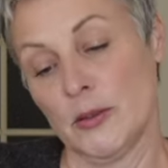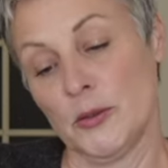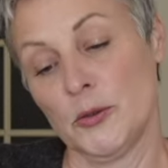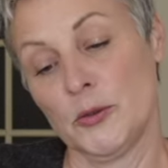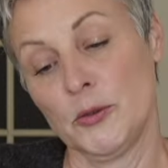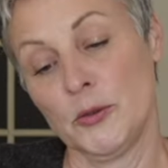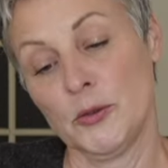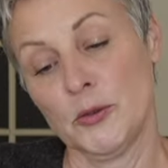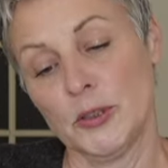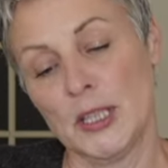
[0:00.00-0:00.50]

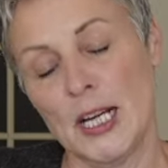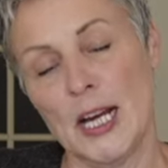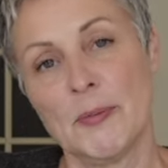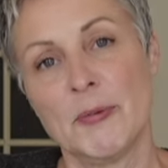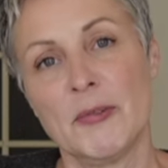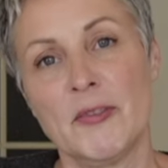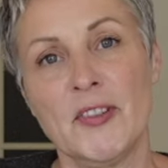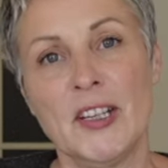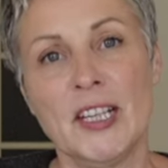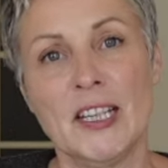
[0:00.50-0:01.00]
Und nun
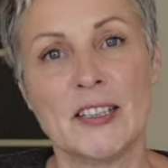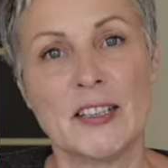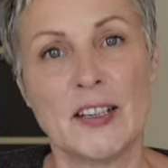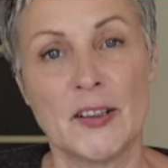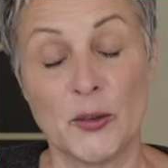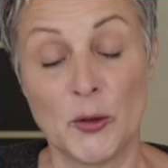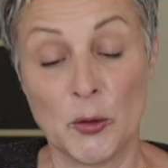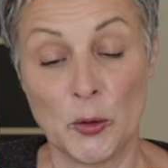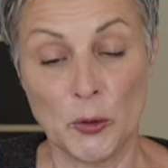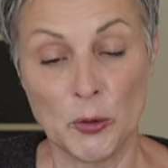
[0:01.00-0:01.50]
haben wir
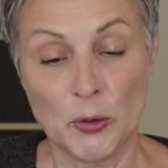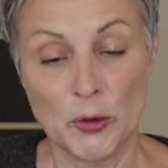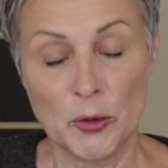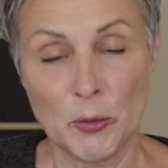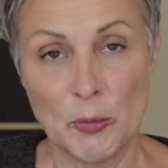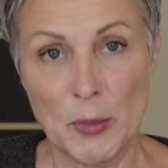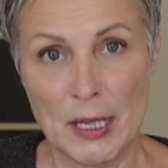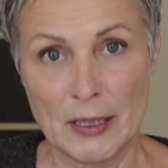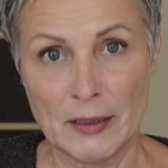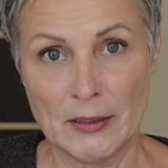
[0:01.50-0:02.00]
das
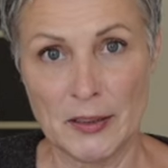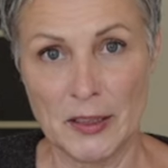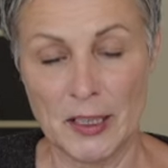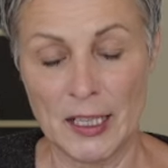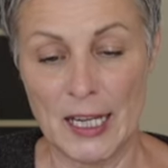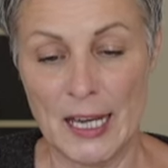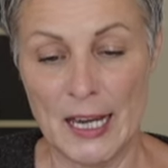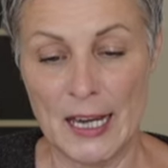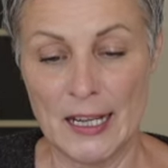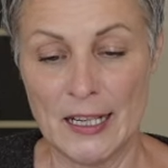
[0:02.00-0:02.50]

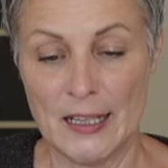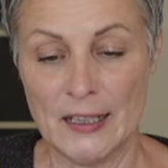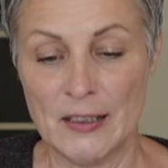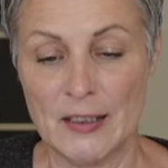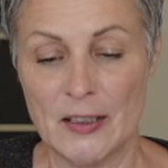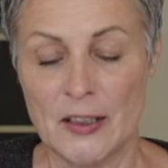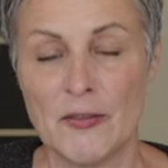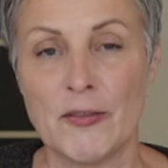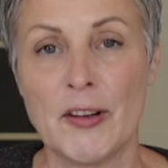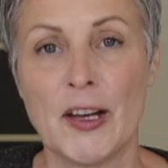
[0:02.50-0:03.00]
Grundmaterial,
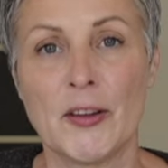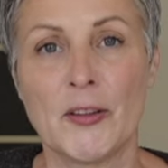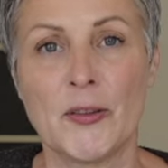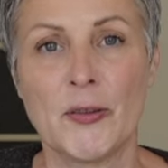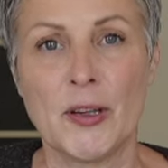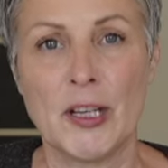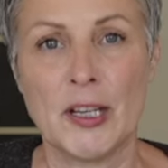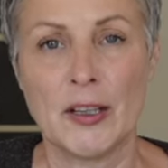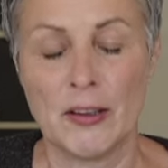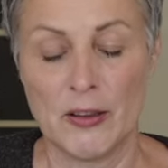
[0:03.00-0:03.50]
was
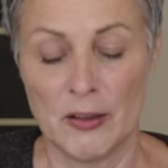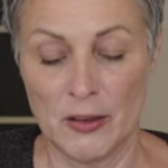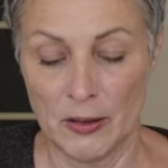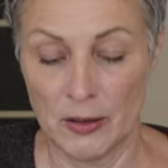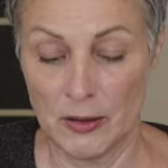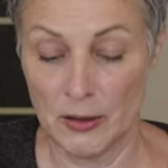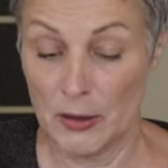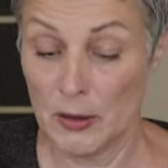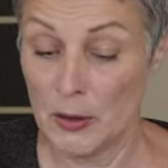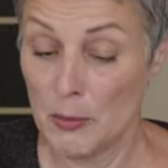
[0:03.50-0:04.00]
wir
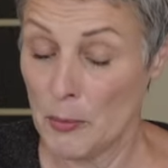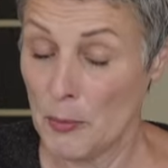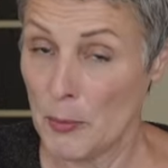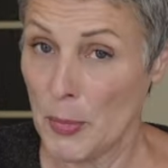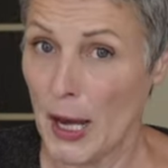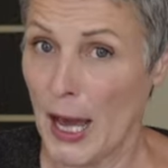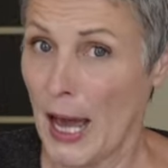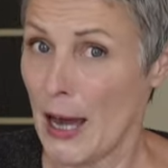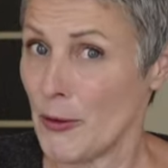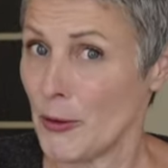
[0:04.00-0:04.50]

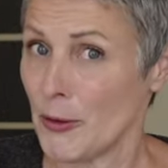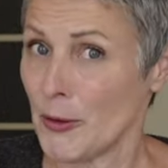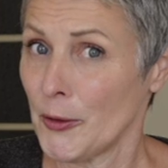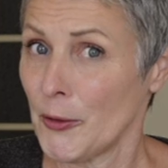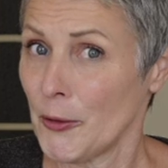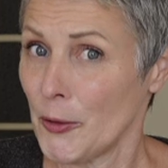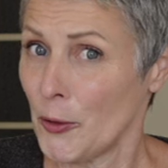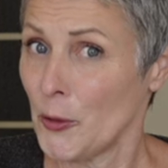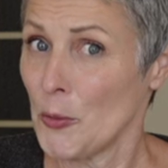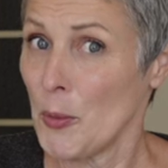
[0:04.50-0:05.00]

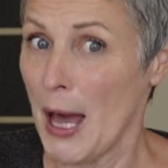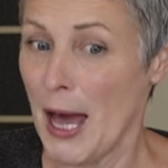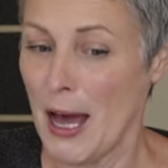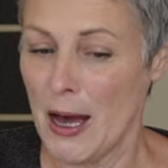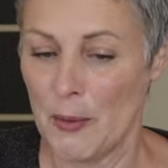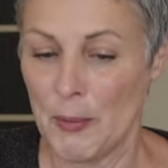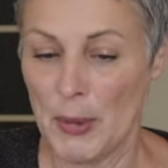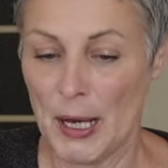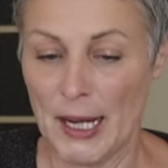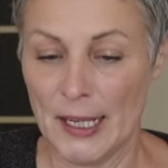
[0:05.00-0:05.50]
brauchen zum
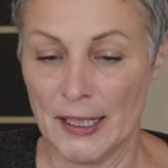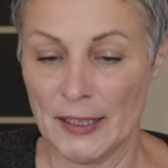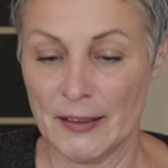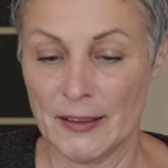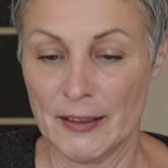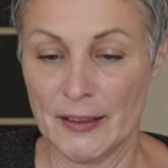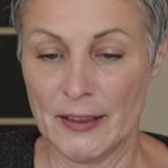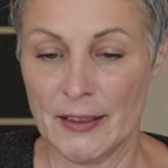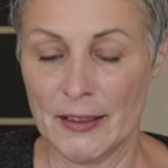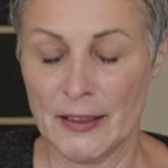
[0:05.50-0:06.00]

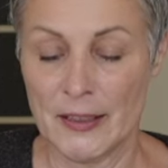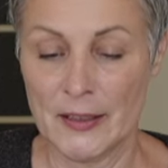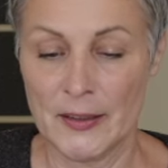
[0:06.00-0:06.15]
Arbeiten.